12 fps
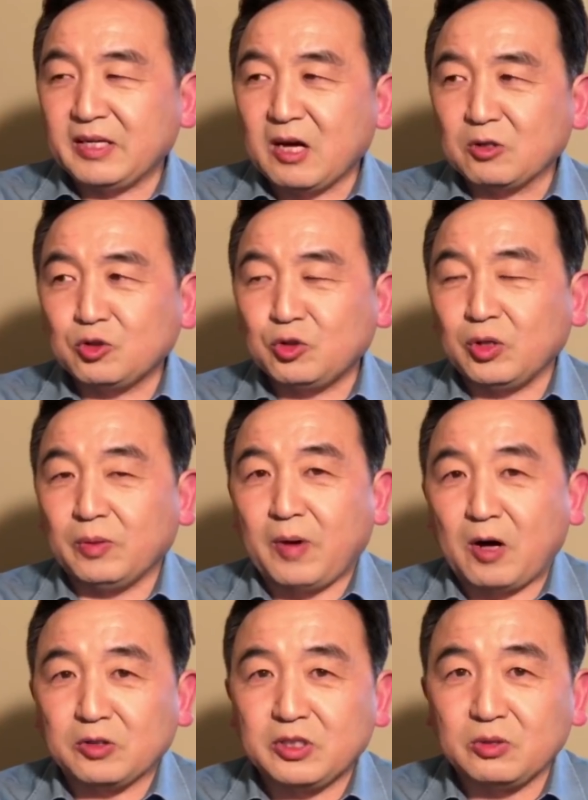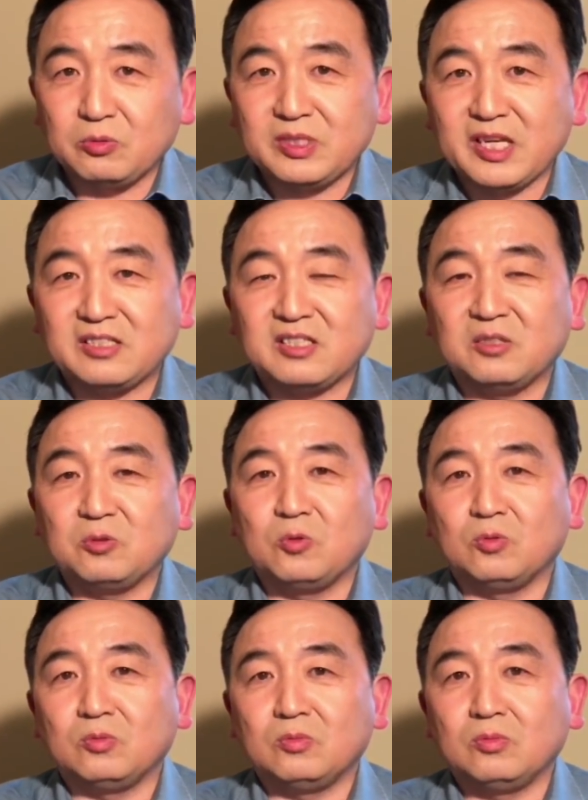要确保修宪成
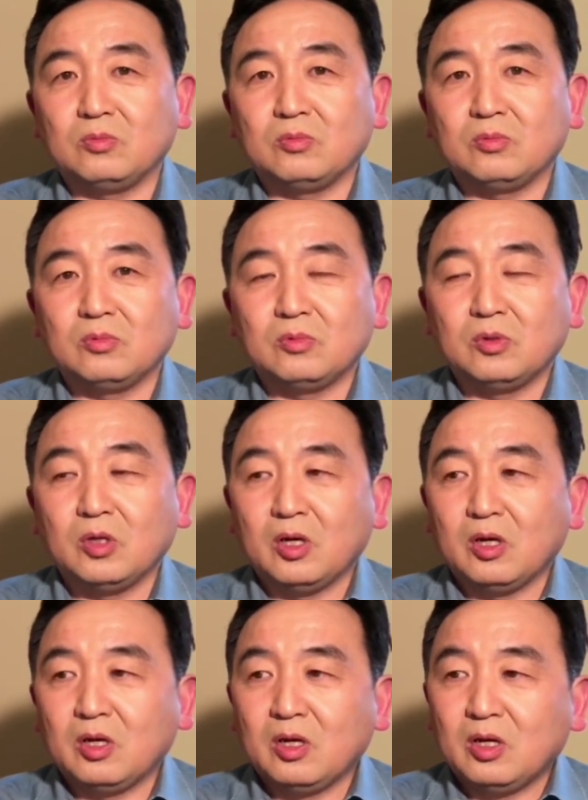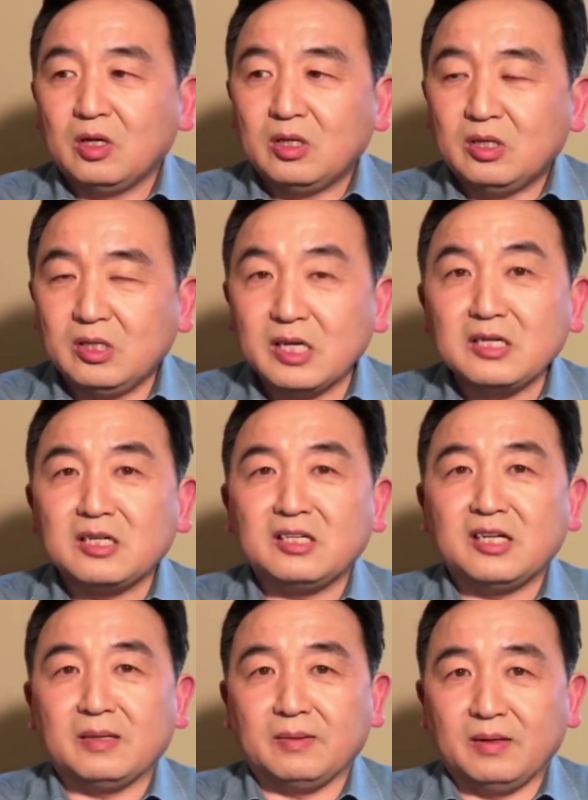功，任何
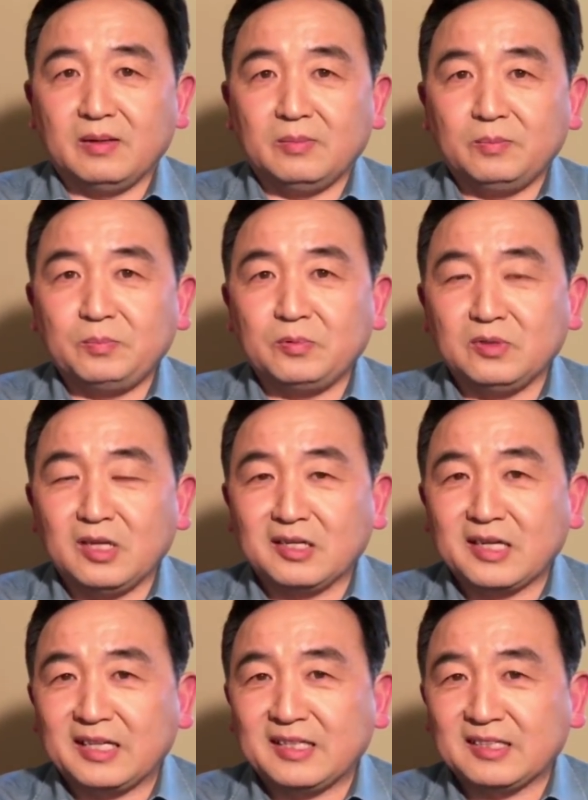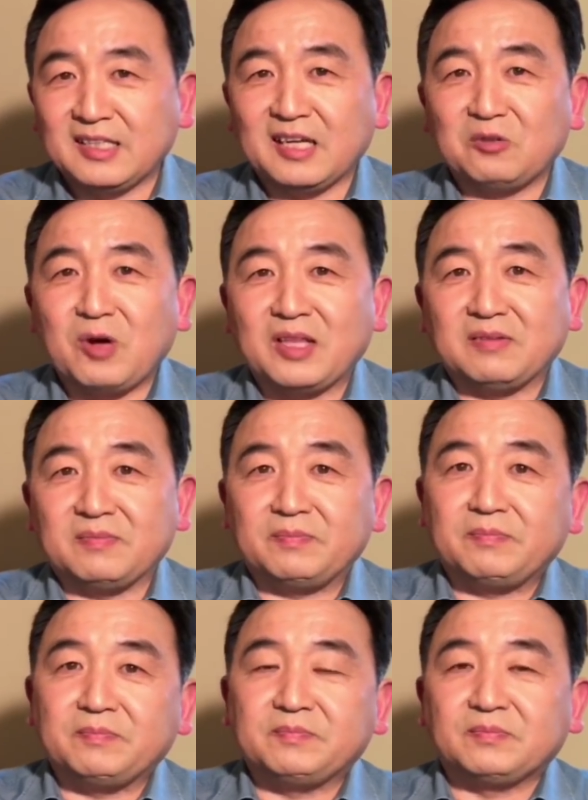人不能给他添乱。
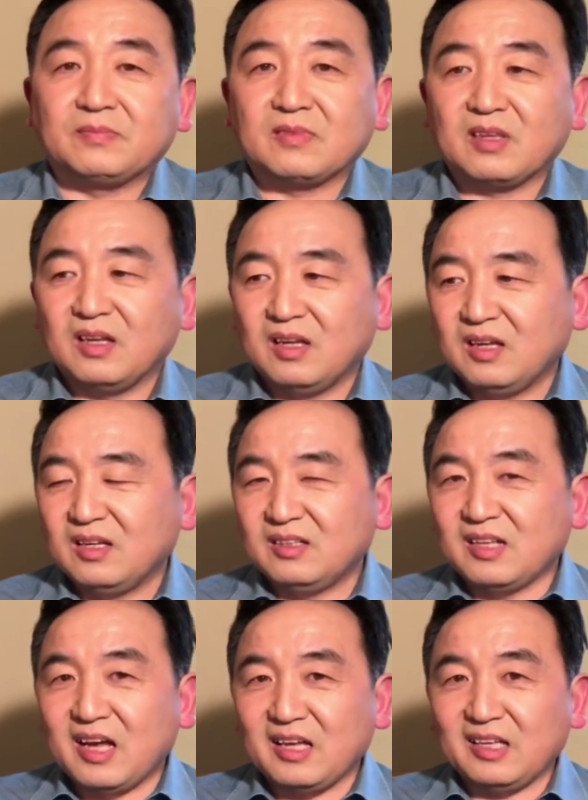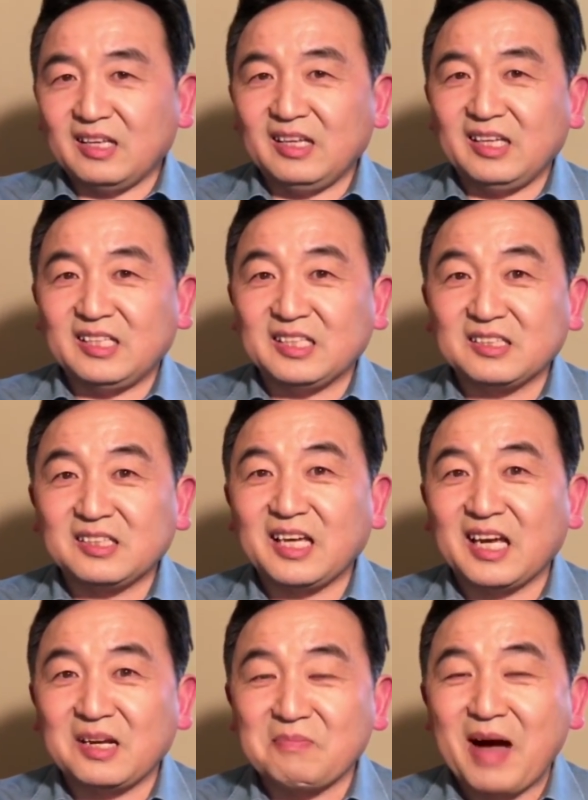那已经
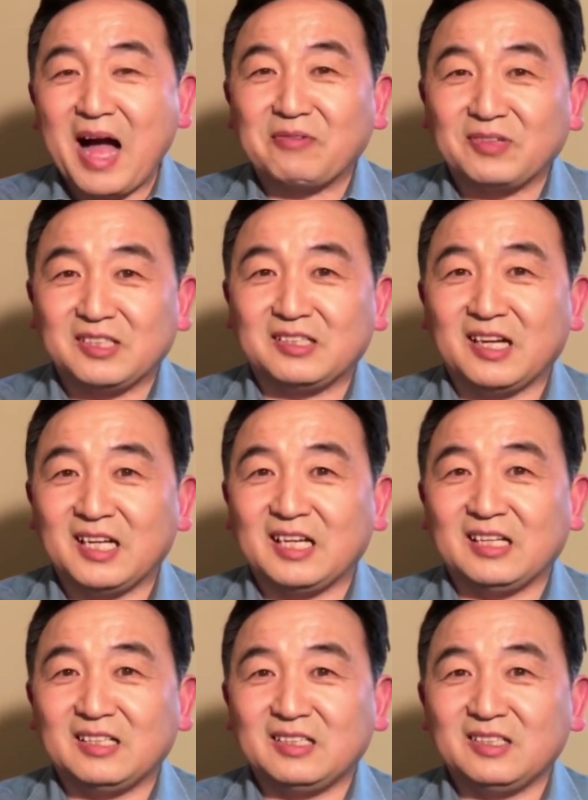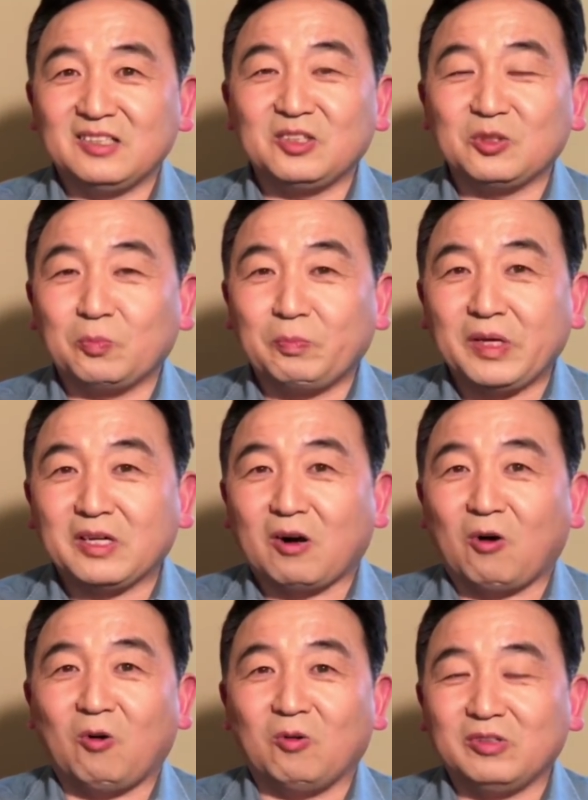添了麻烦的人就闭
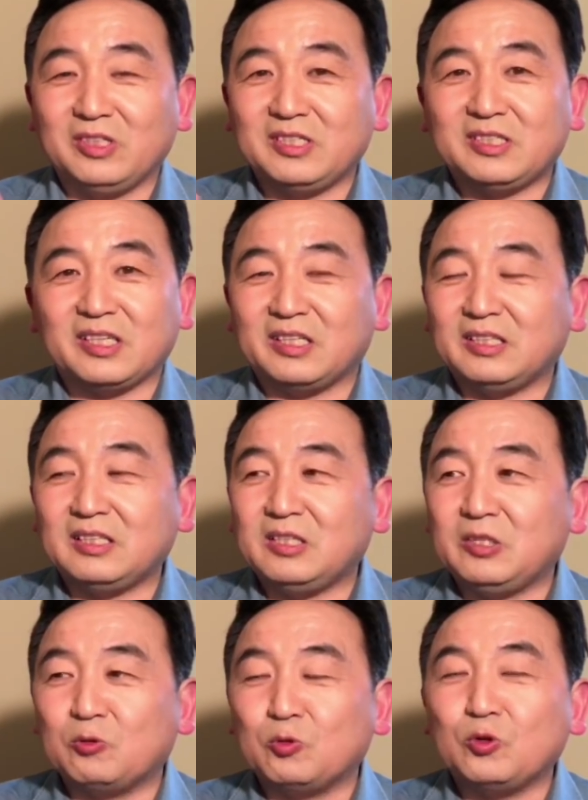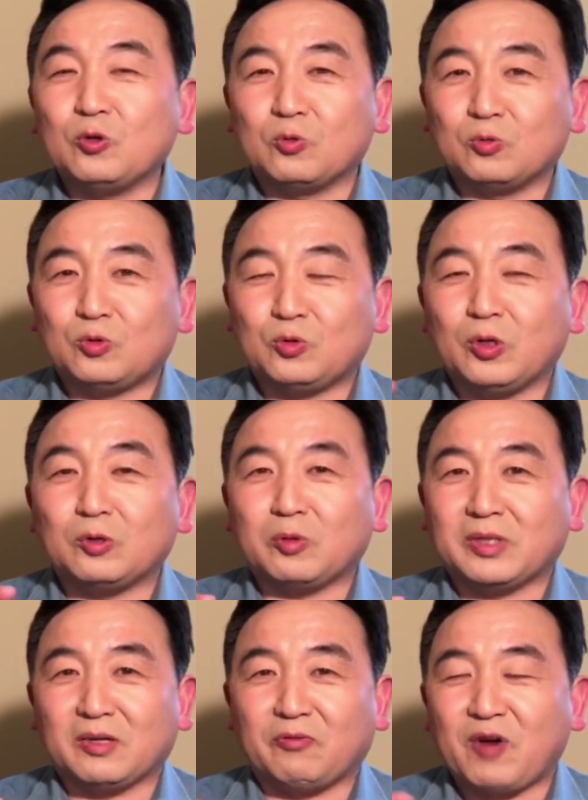口，一切以用绝
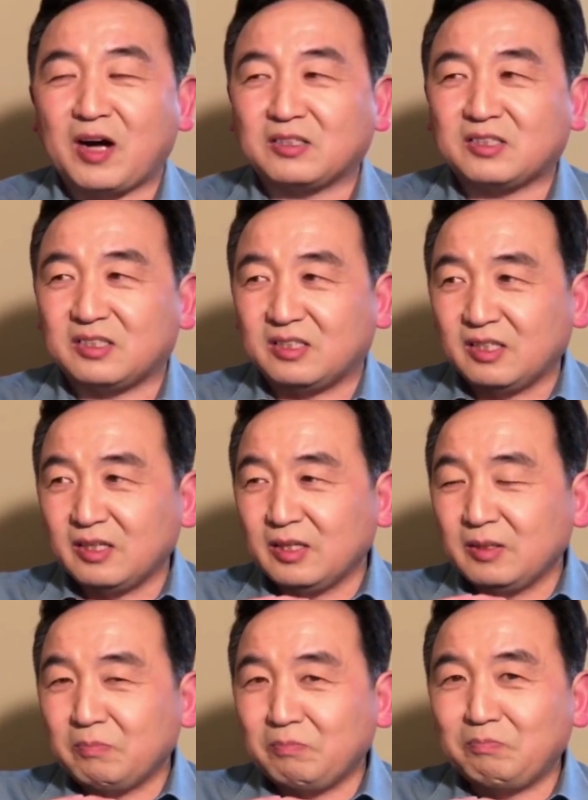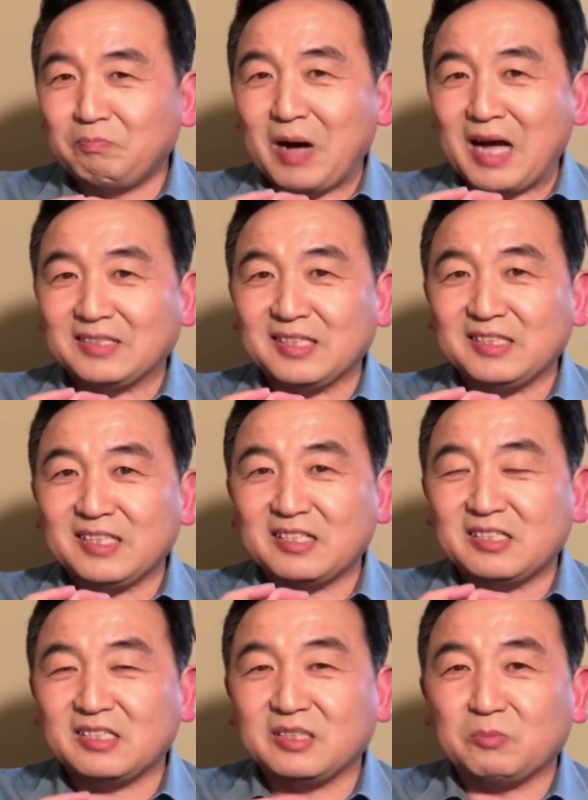对的方式把这件
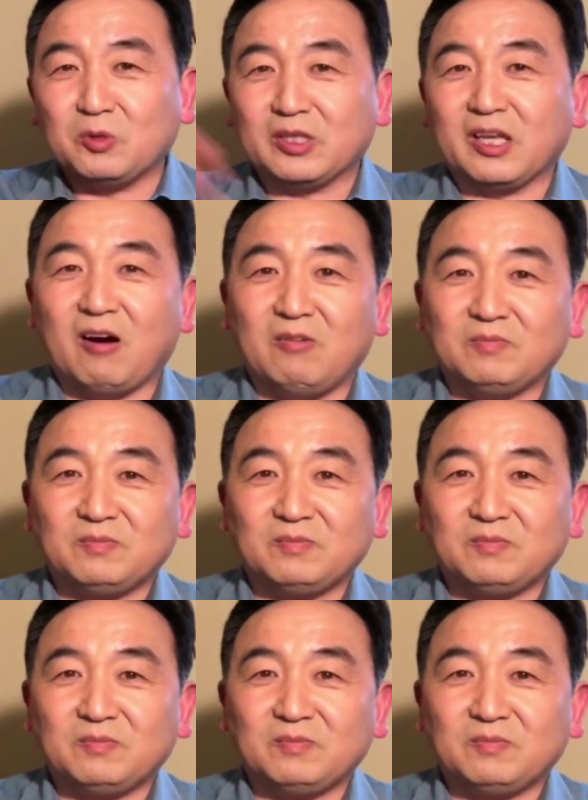事情抹掉。